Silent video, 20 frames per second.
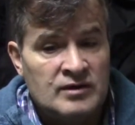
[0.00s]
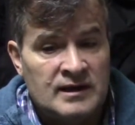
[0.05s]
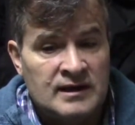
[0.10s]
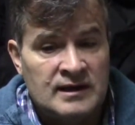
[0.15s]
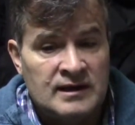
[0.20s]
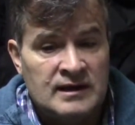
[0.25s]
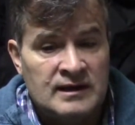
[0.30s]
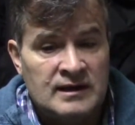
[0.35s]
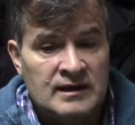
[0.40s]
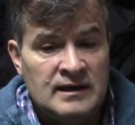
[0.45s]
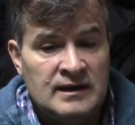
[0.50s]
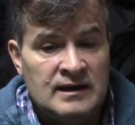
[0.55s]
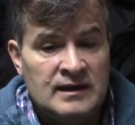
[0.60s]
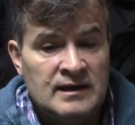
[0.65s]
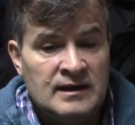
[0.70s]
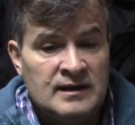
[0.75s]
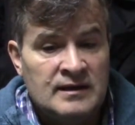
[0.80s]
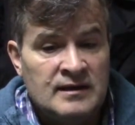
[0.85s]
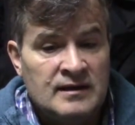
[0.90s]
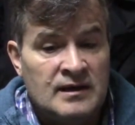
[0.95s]
que,
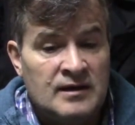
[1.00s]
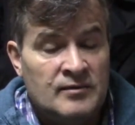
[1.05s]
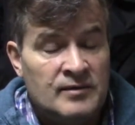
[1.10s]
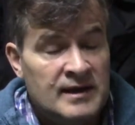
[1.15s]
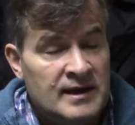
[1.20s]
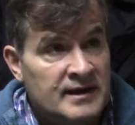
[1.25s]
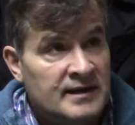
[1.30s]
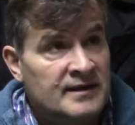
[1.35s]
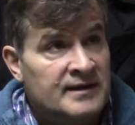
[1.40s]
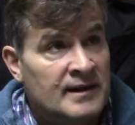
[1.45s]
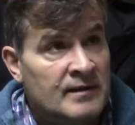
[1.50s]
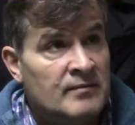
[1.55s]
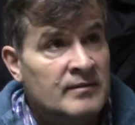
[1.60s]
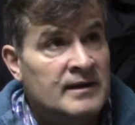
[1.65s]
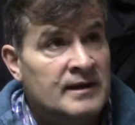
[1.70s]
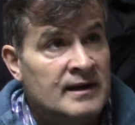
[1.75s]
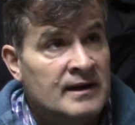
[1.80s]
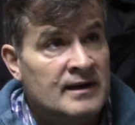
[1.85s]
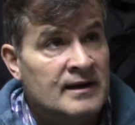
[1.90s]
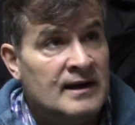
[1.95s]
viene
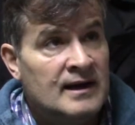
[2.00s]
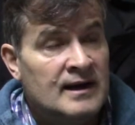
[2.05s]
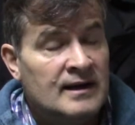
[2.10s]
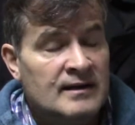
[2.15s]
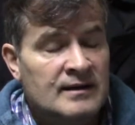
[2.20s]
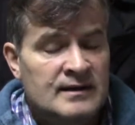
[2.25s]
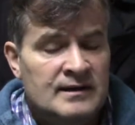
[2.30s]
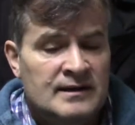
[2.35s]
también acá,